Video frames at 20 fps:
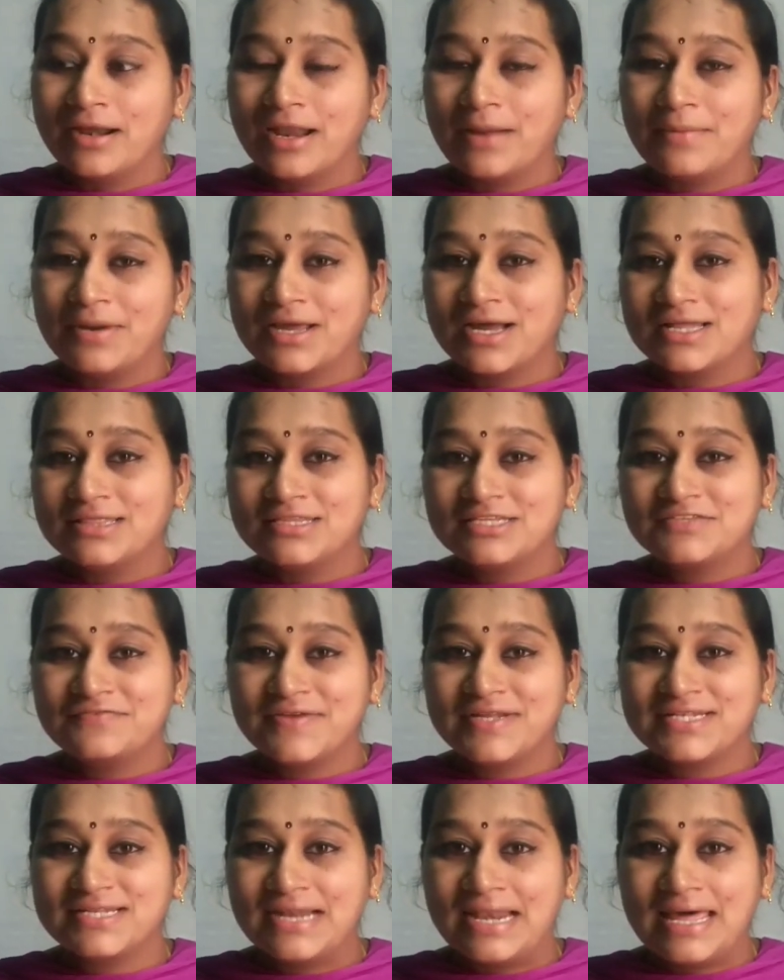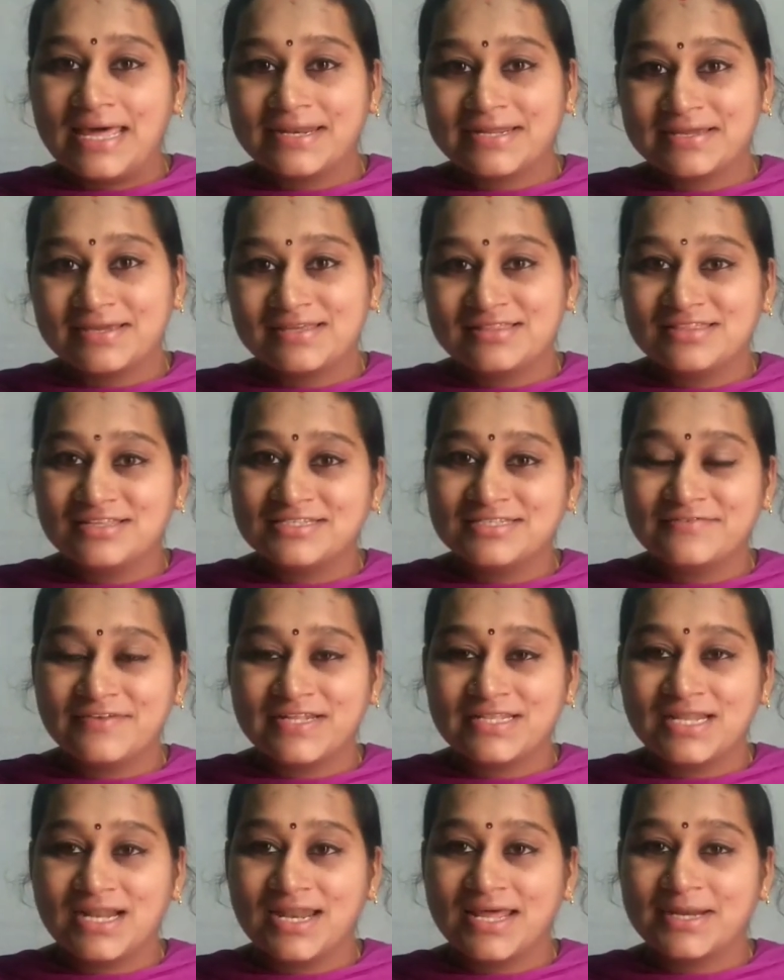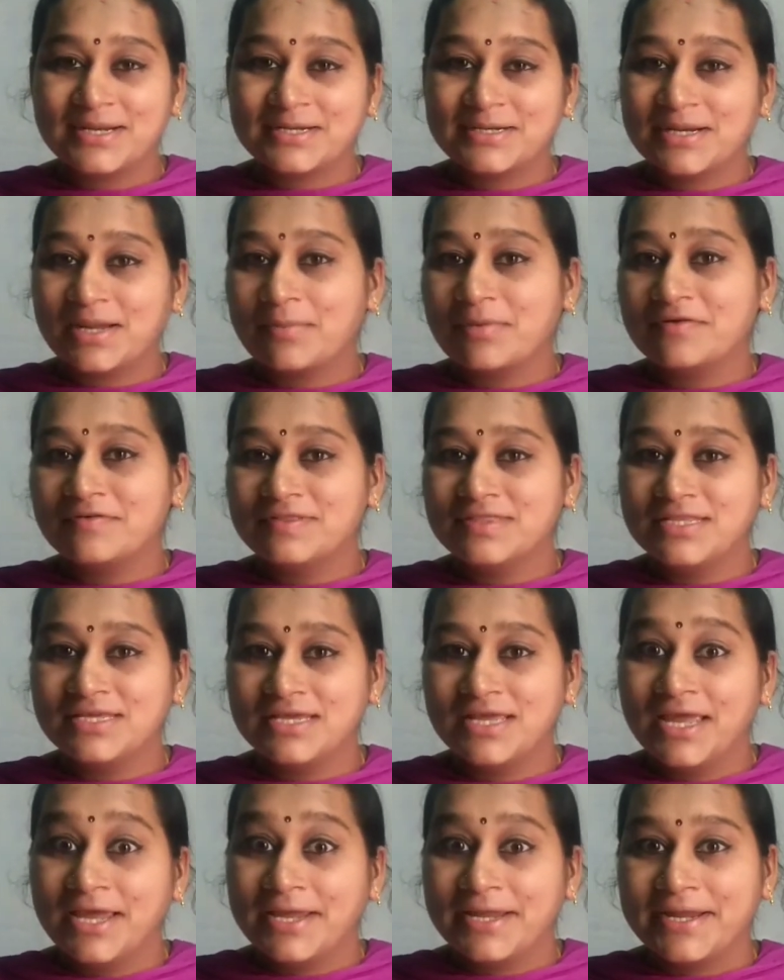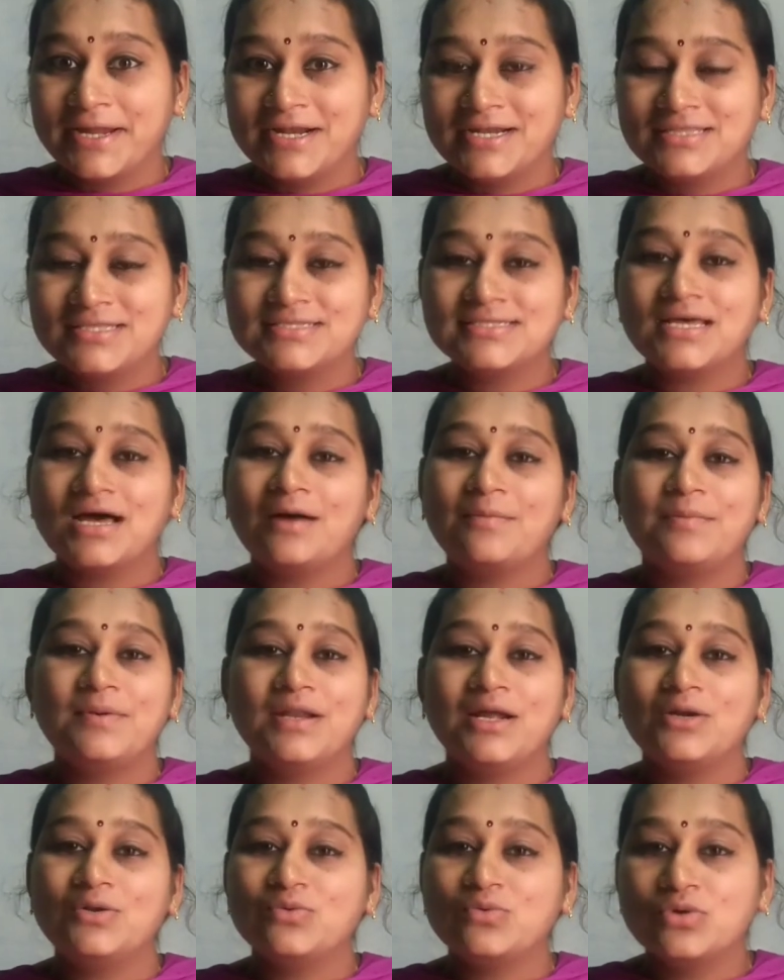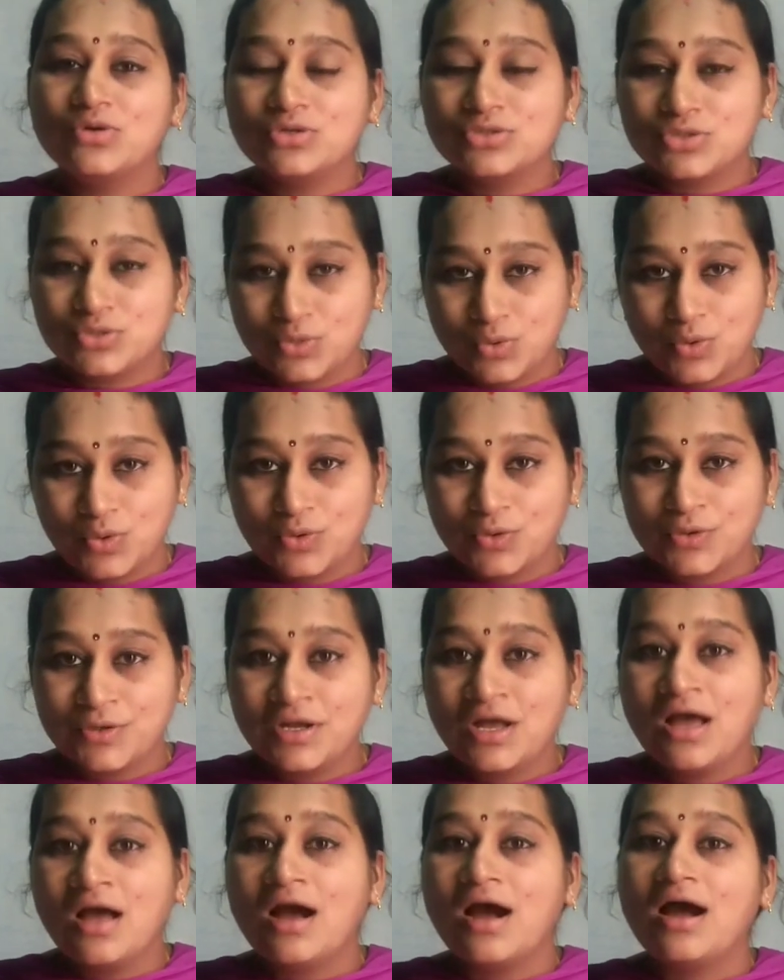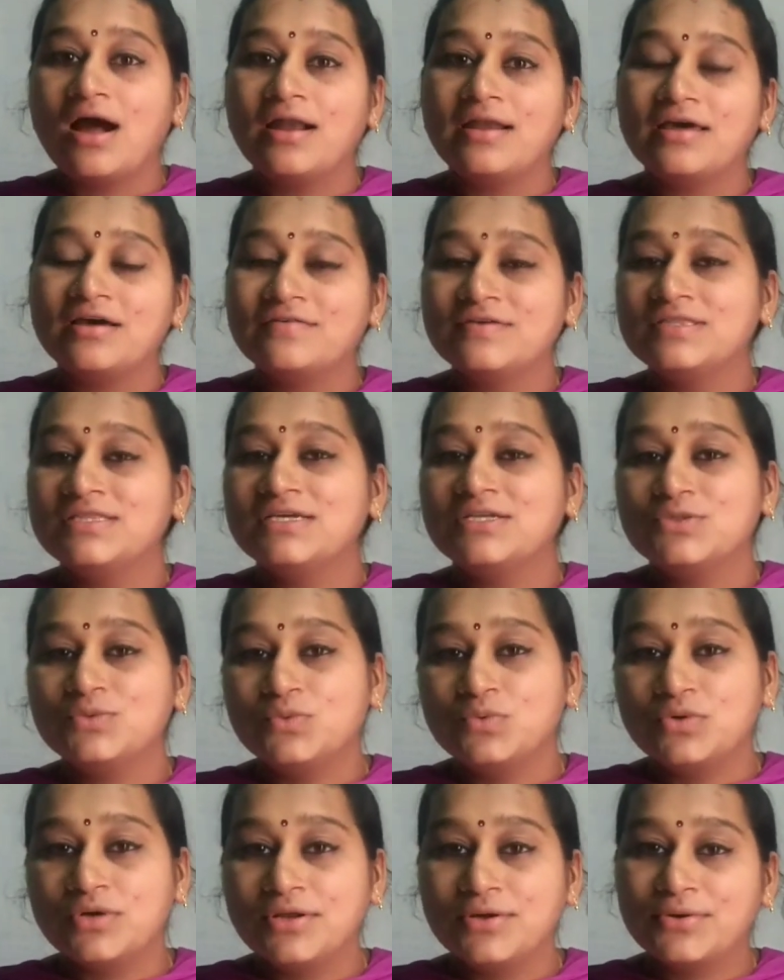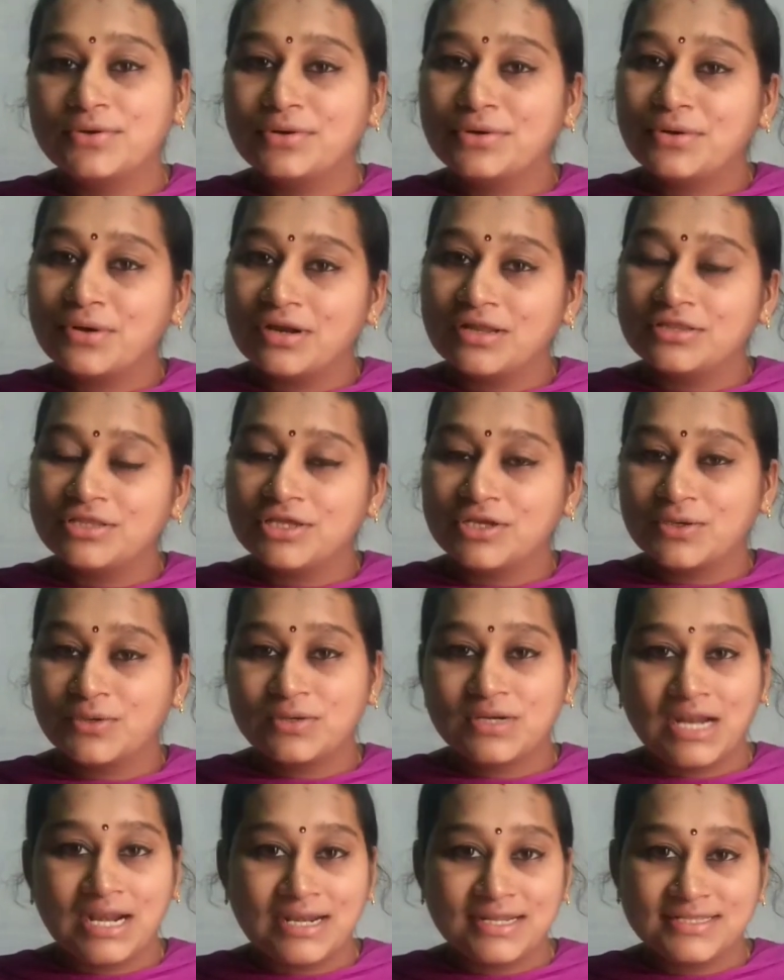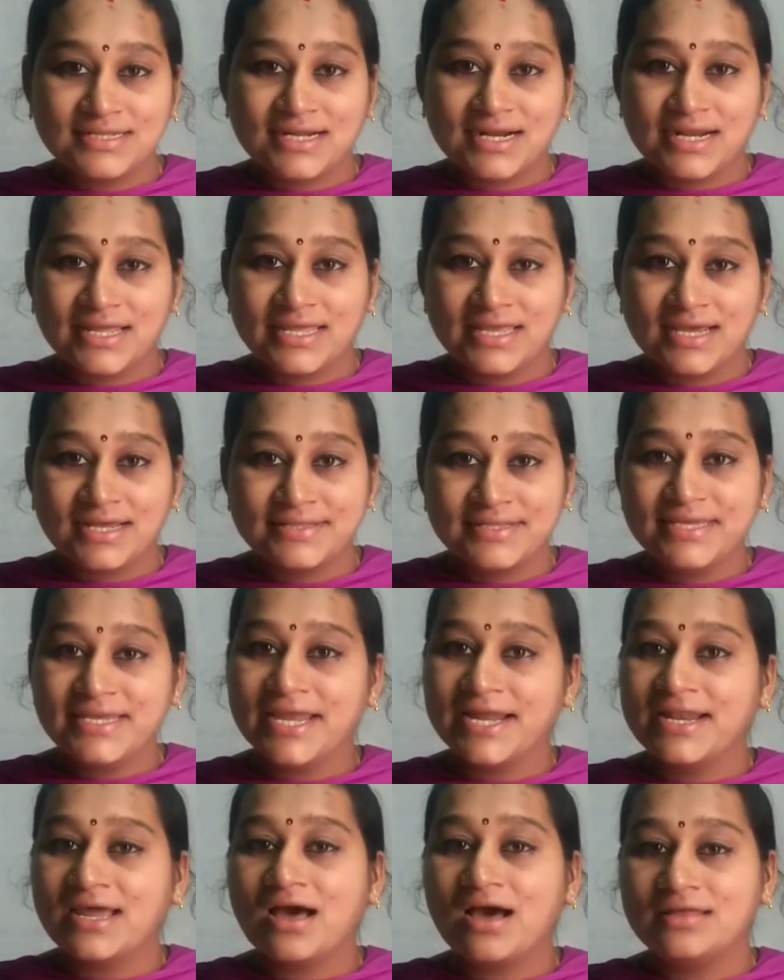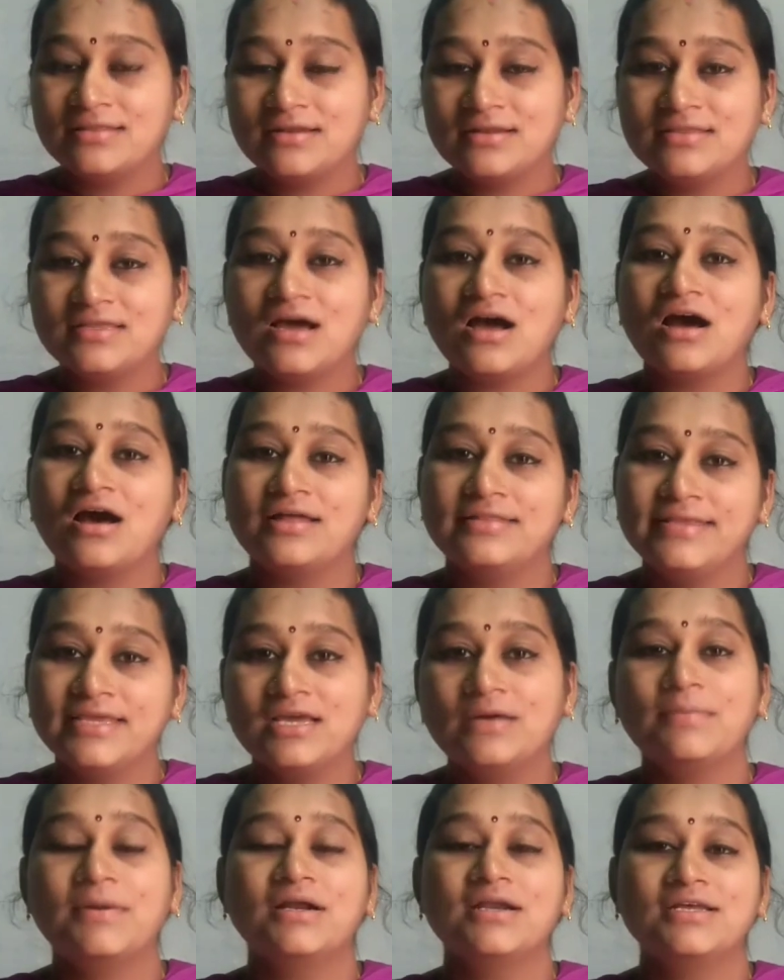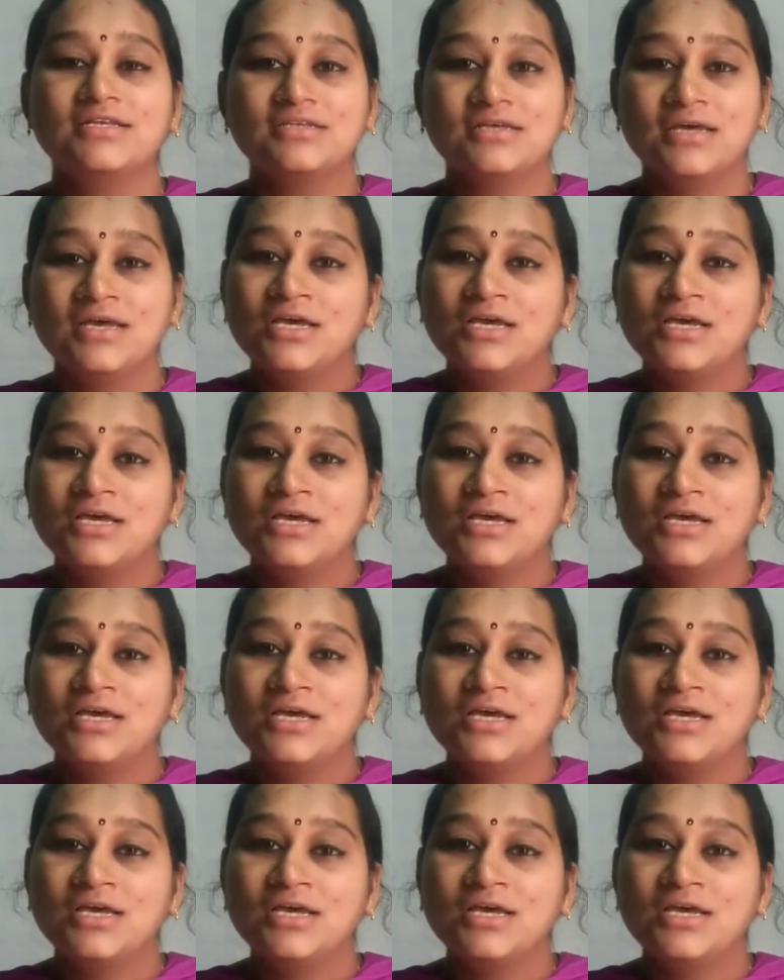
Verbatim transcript: நம்மளுக்கு அந்த ஸ்வீட் நல்லா இருக்குது இந்த ஸ்வீட் நல்லா இருக்குன்னு நம்ம வந்து எடுத்து சாப்பிட்லான்னு உங்களுக்கு தோணும் ஆனால் வந்து அது உங்களுக்கோ குழந்தைக்கோ நல்லது கிடையாது ஏன்னா அதில் தான் அதிகமான